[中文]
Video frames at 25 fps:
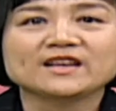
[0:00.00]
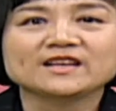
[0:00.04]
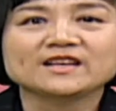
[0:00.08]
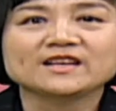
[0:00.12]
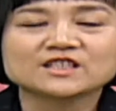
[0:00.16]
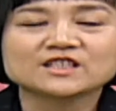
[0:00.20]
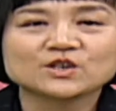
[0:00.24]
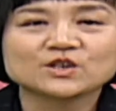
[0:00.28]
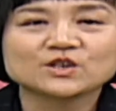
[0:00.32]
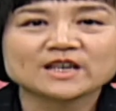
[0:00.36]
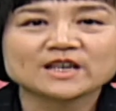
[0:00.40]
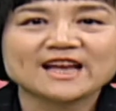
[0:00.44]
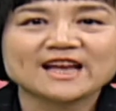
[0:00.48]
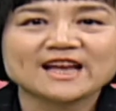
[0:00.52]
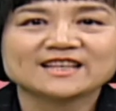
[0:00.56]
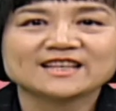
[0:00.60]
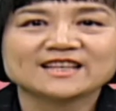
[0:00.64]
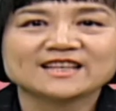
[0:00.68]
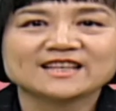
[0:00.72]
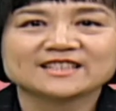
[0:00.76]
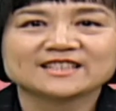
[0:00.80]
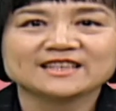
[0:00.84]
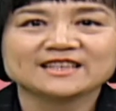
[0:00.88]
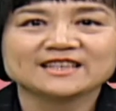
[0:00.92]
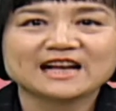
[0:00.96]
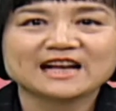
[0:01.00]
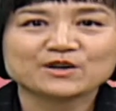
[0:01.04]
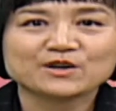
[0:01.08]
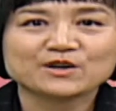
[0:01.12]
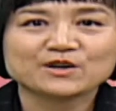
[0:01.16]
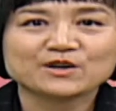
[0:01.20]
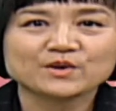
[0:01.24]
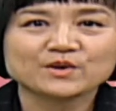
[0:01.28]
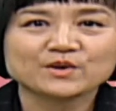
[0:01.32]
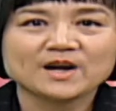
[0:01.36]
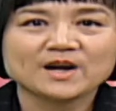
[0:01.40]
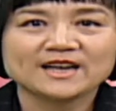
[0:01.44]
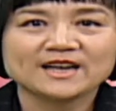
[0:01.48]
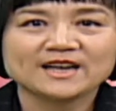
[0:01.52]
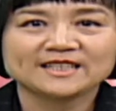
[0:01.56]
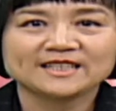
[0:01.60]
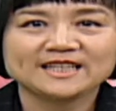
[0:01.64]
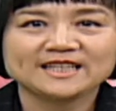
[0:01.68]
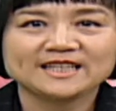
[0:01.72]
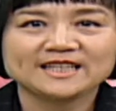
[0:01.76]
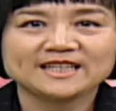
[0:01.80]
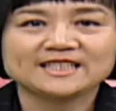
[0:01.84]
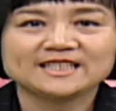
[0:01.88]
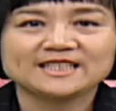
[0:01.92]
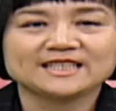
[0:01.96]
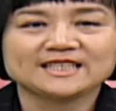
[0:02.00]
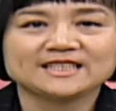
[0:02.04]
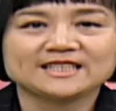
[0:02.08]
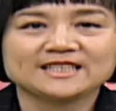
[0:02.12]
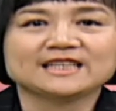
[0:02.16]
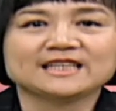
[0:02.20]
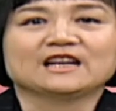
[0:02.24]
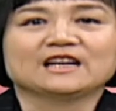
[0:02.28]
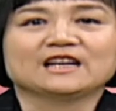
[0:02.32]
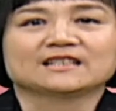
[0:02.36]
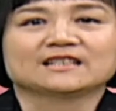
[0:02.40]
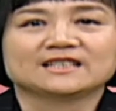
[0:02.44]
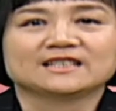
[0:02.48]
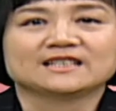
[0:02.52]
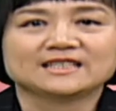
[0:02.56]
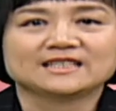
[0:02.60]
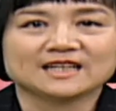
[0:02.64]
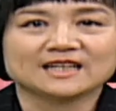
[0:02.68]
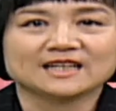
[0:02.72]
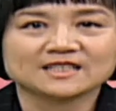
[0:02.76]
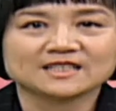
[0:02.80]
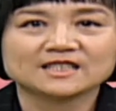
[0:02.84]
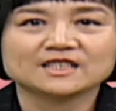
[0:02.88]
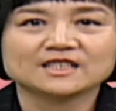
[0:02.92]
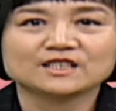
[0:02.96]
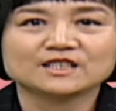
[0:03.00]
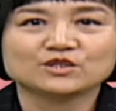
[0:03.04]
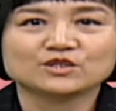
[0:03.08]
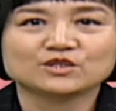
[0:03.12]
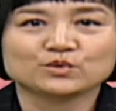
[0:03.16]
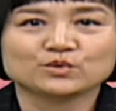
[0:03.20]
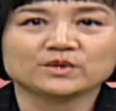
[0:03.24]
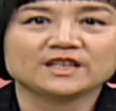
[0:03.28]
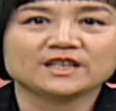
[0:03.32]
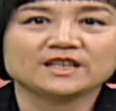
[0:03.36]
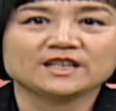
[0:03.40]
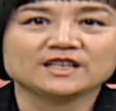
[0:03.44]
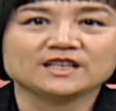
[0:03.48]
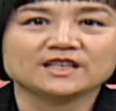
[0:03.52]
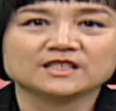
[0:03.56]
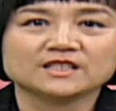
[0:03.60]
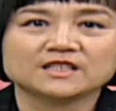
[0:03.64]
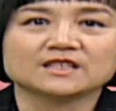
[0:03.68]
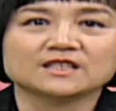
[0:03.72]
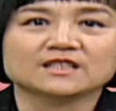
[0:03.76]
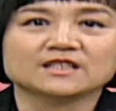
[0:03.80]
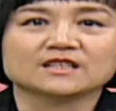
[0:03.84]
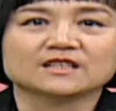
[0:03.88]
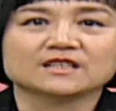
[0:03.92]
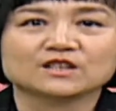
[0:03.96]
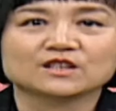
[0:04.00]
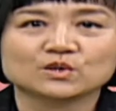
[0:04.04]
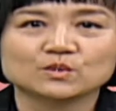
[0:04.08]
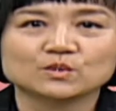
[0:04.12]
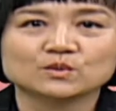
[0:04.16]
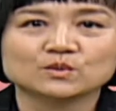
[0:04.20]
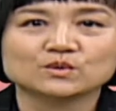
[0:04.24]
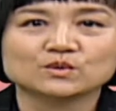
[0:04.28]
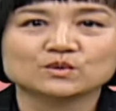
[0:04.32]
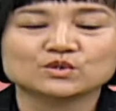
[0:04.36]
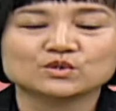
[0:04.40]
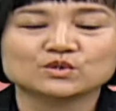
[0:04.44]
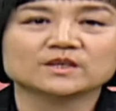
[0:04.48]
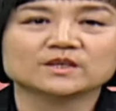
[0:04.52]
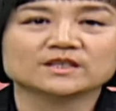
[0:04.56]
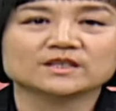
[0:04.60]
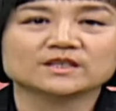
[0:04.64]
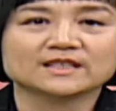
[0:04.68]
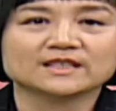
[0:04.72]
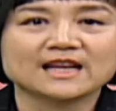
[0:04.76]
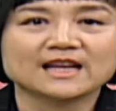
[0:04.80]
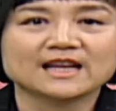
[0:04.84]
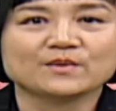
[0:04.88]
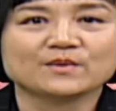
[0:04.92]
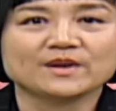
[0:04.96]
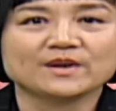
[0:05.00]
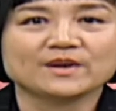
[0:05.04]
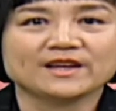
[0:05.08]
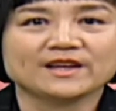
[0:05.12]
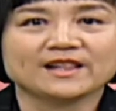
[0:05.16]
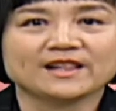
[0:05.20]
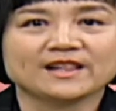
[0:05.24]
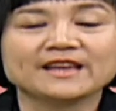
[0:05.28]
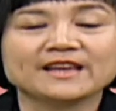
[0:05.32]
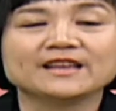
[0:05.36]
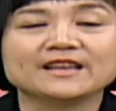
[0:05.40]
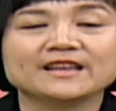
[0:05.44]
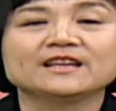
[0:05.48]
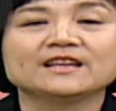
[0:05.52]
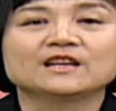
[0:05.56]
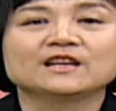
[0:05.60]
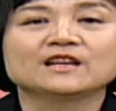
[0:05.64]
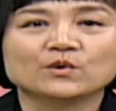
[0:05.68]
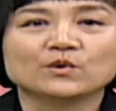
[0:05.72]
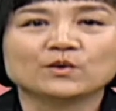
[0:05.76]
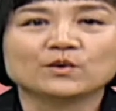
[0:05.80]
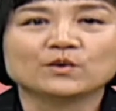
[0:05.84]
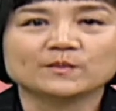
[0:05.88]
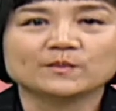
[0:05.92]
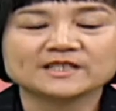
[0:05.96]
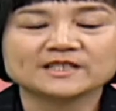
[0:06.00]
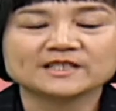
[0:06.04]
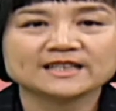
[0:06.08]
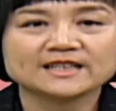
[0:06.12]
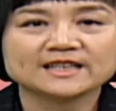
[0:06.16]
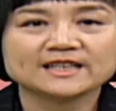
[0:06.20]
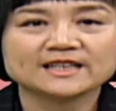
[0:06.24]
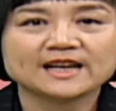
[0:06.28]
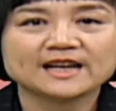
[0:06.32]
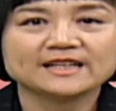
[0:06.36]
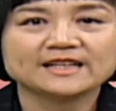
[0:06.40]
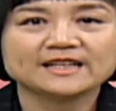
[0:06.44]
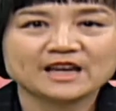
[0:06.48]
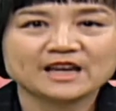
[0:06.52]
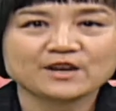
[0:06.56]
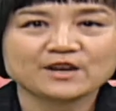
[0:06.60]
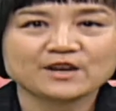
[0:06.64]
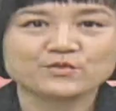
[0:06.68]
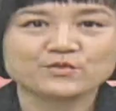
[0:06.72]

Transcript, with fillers: 收看生涯规划第七讲，讲次主题是工作大未来。我们先看单